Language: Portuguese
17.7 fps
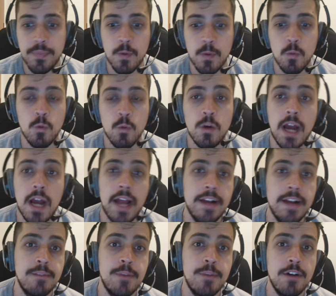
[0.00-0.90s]
o
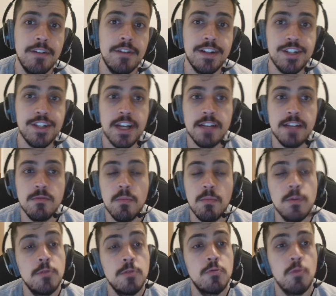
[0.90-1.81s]
Kyler Murray tinha ido
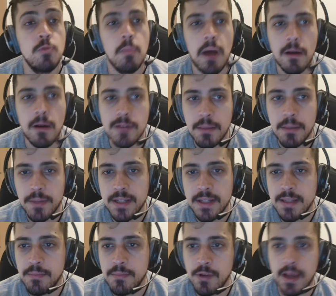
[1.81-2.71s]
muito mal na
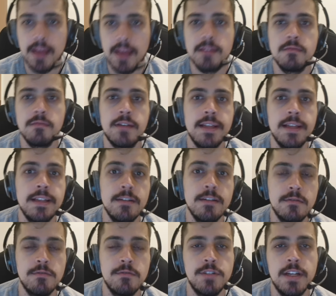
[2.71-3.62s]
pré-temporada, o Ken
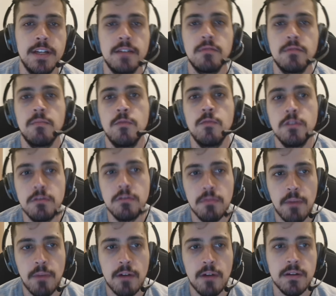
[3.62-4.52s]
Newton tinha ido
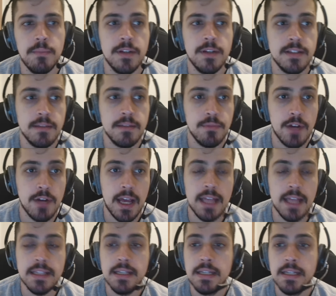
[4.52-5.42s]
muito mal na
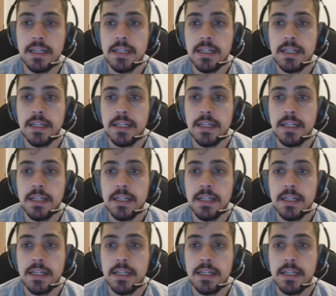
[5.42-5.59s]
pré-temporada,